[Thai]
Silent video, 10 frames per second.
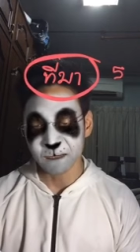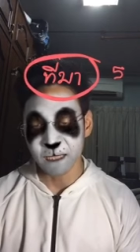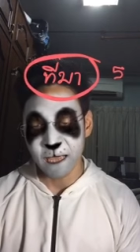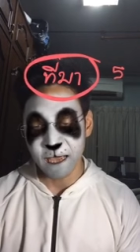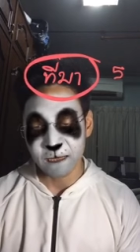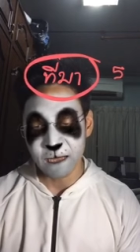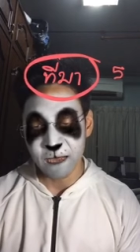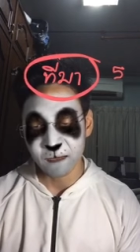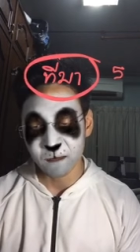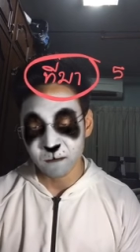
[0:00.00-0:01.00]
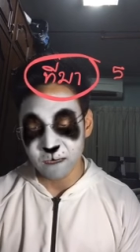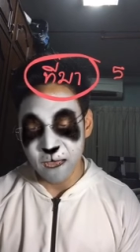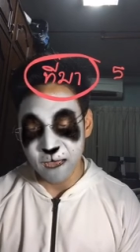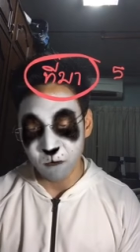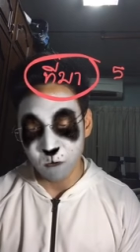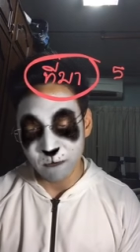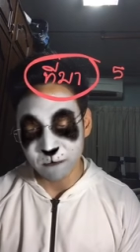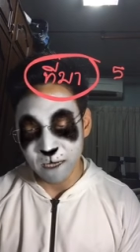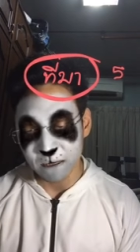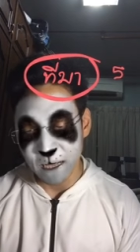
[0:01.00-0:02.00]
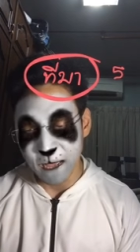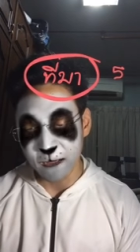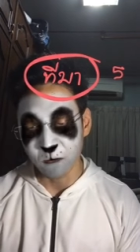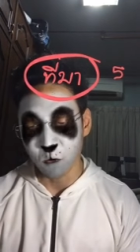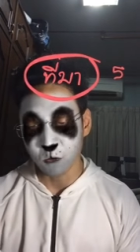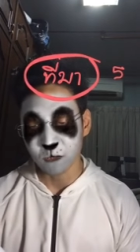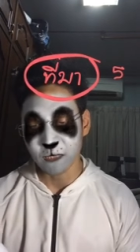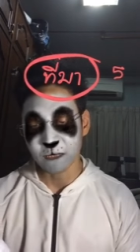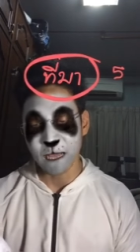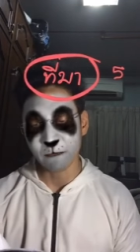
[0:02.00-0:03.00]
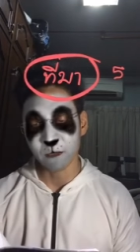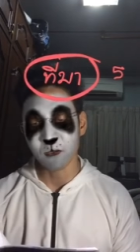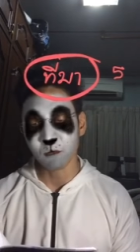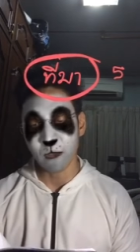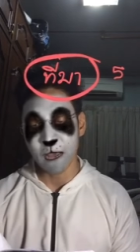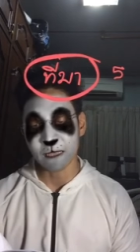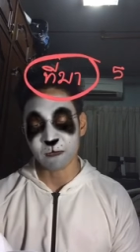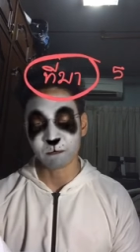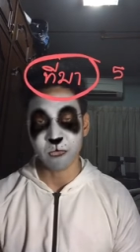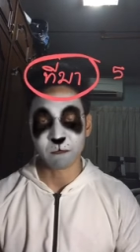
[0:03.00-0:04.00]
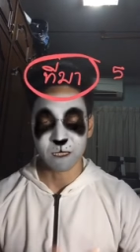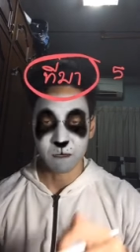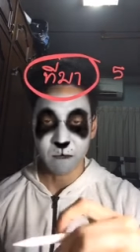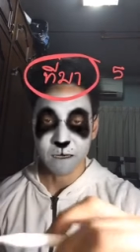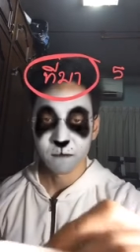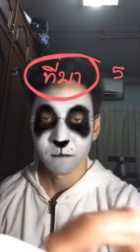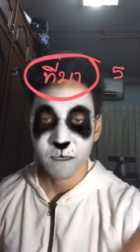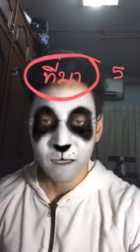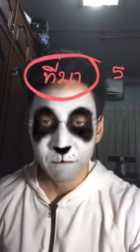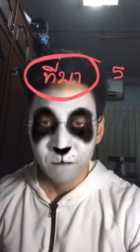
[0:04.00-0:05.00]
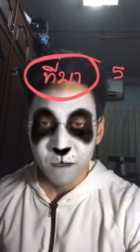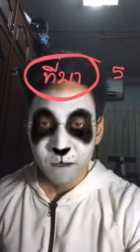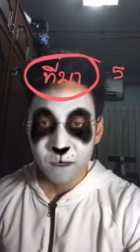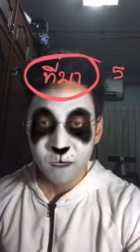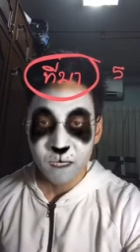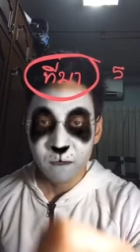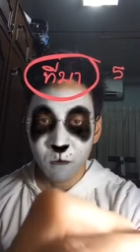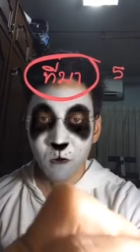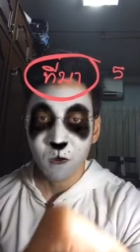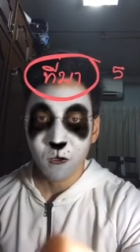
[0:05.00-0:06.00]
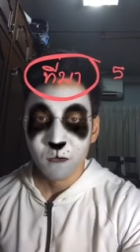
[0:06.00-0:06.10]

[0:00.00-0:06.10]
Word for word: แสดงและสร้างความแตกต่าง 6 ติดตามนโยบายนำไปปฏิบัตินะครับ นั่นก็คือพอ